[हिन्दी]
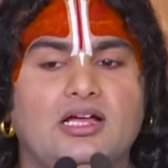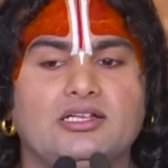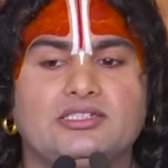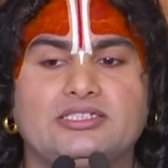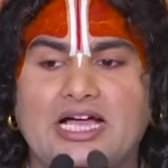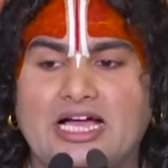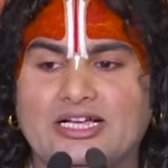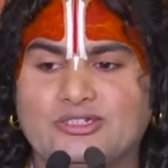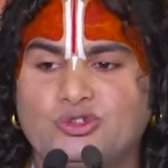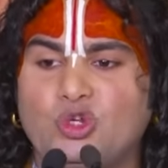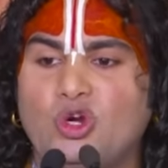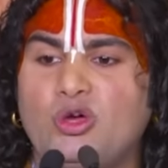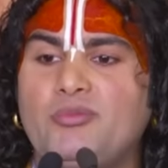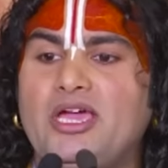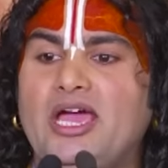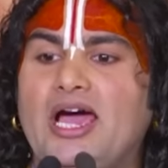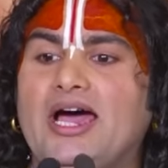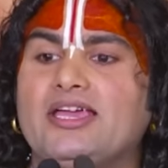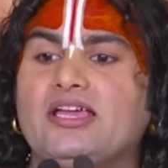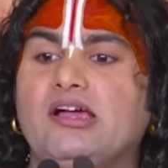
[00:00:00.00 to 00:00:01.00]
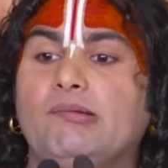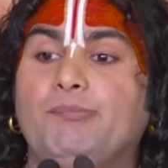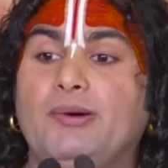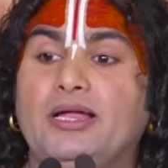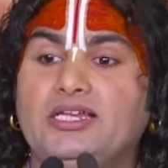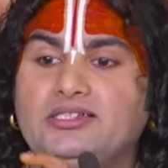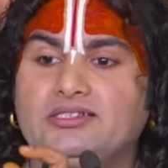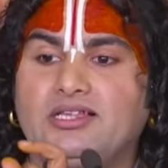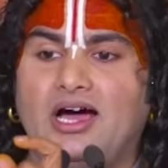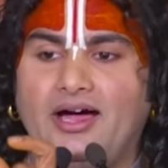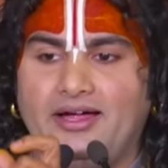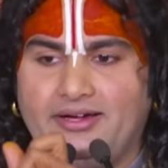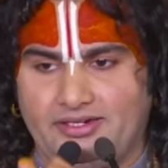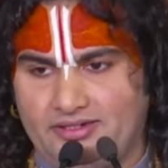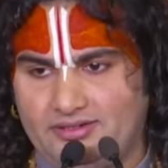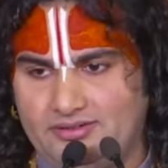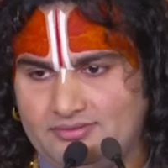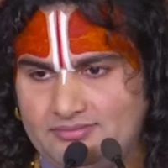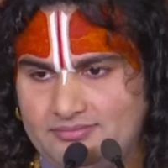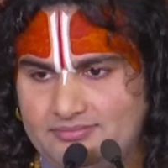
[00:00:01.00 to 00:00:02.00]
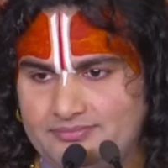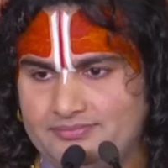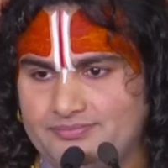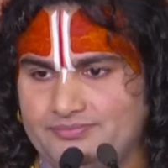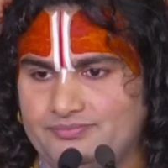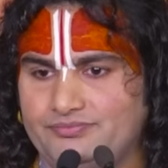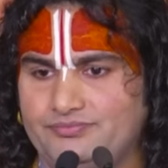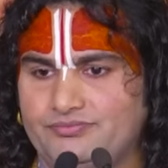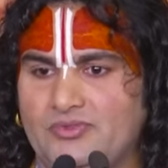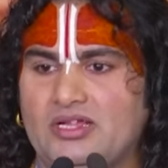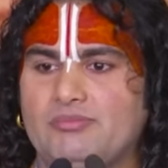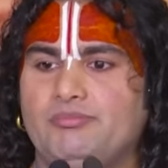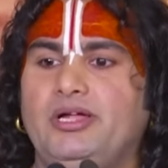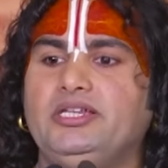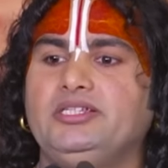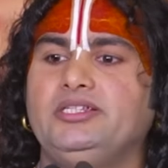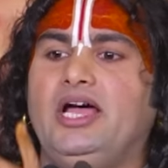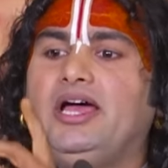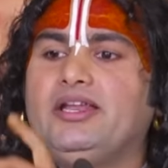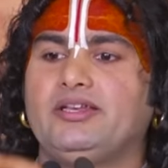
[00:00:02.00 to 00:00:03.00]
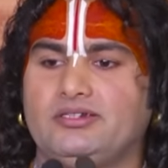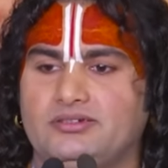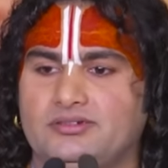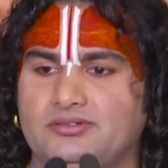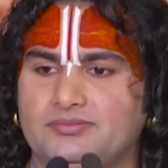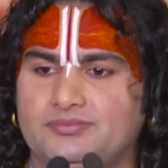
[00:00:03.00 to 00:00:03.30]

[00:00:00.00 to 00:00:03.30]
शास्त्रों में आया बलिदान बलिदान